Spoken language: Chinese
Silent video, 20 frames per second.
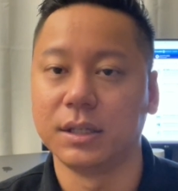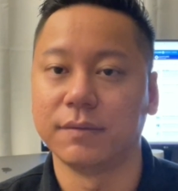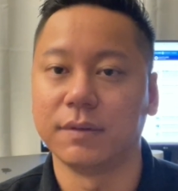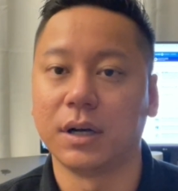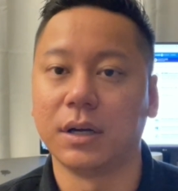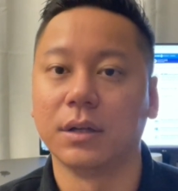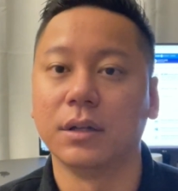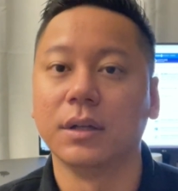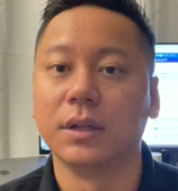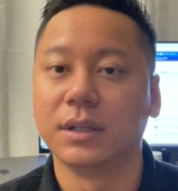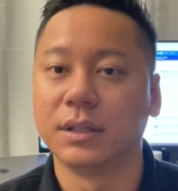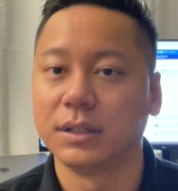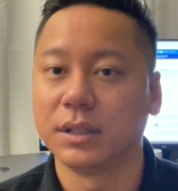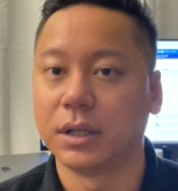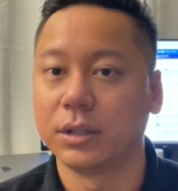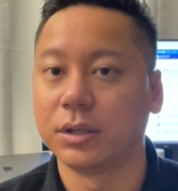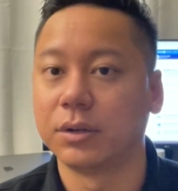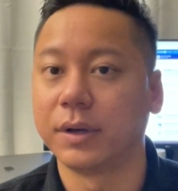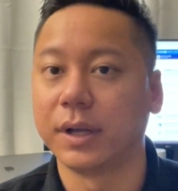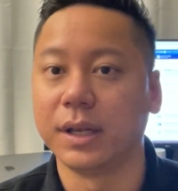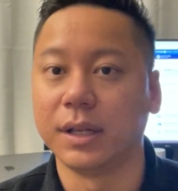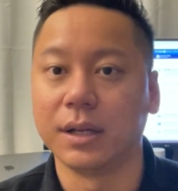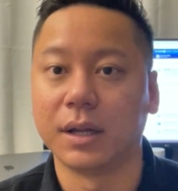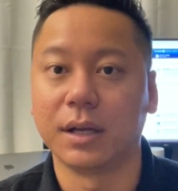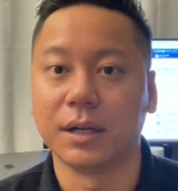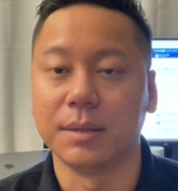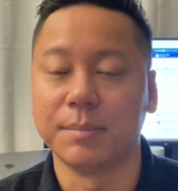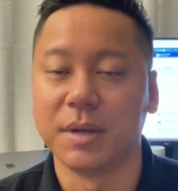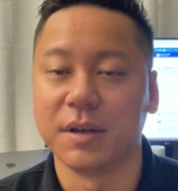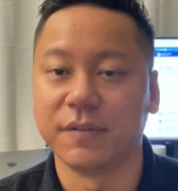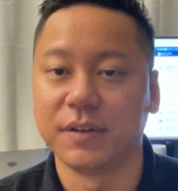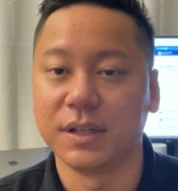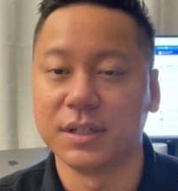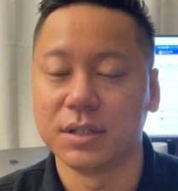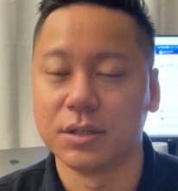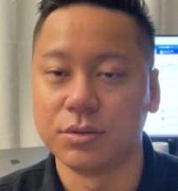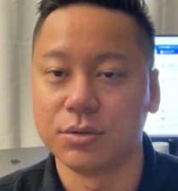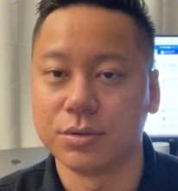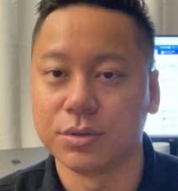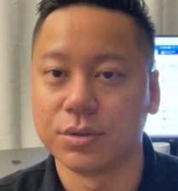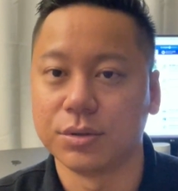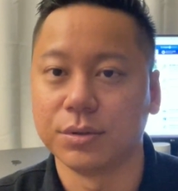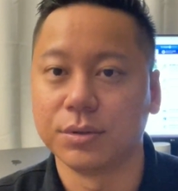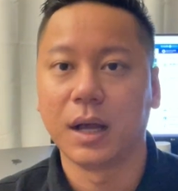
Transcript: 方，它都可以让你免费进去。